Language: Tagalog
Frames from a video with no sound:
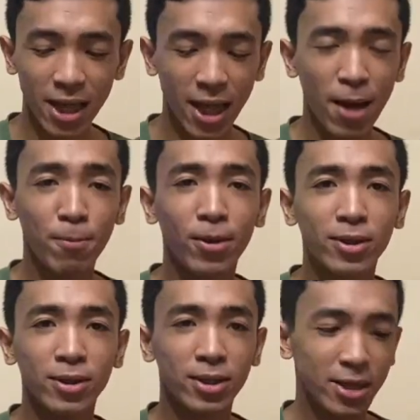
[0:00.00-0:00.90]
thing that I
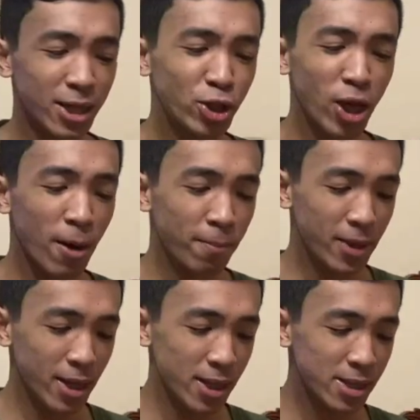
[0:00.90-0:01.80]
bought sa
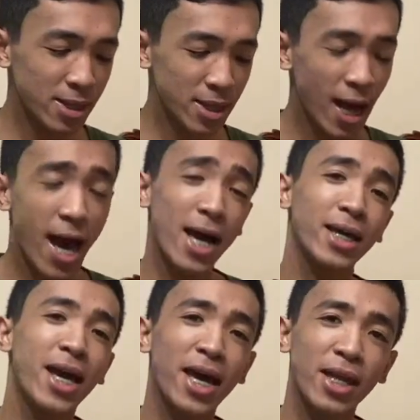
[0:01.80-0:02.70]
Shopee is
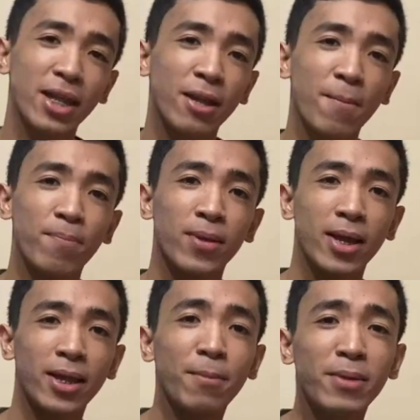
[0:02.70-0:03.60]
again,
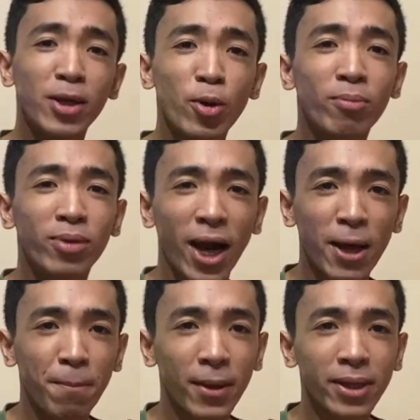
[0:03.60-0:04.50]
na medium
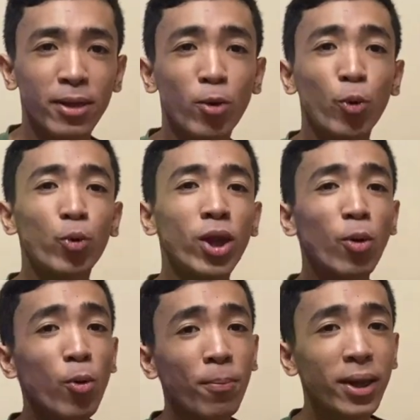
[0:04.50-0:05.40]
tripod. Yung una
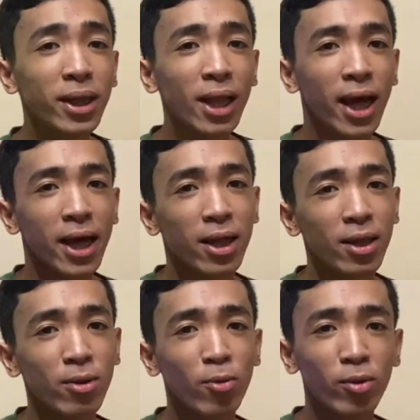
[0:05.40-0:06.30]
kong binili,
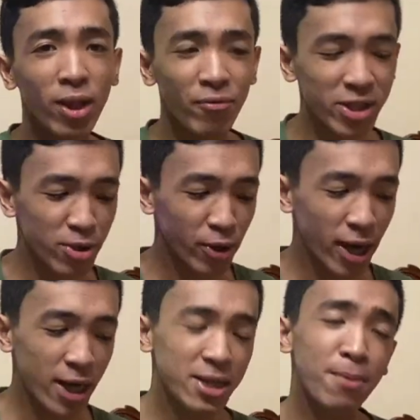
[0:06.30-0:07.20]
nung
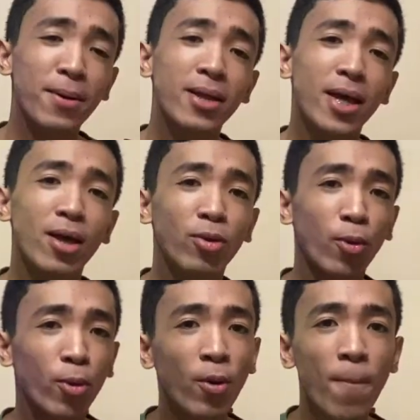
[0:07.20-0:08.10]
Divisoria, kasabay niya
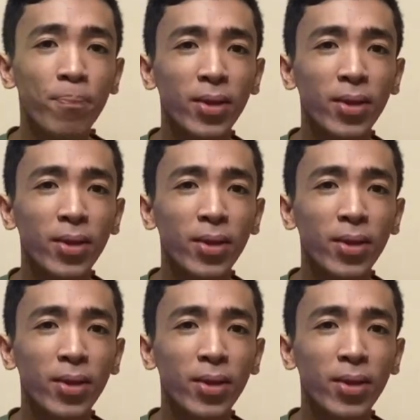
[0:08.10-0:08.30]
ito,